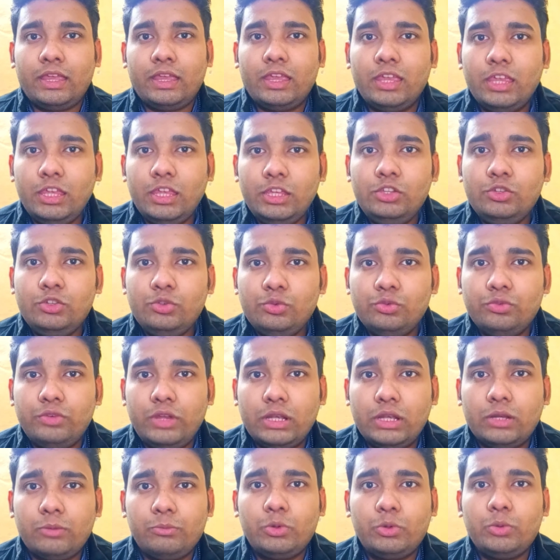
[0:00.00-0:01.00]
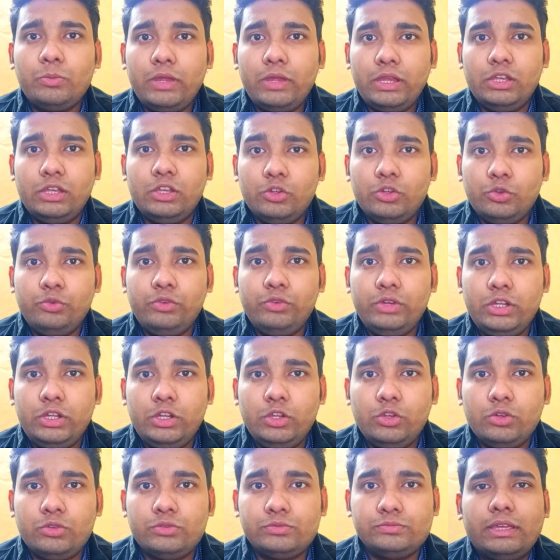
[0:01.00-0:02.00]
हे यू वेलकम टू माय न्यू
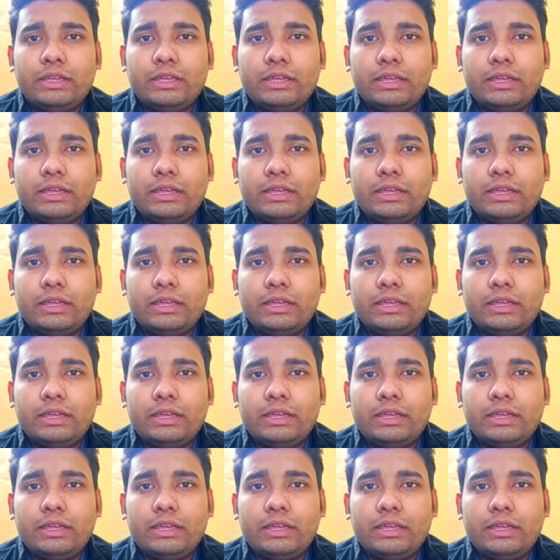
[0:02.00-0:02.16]
वीडियो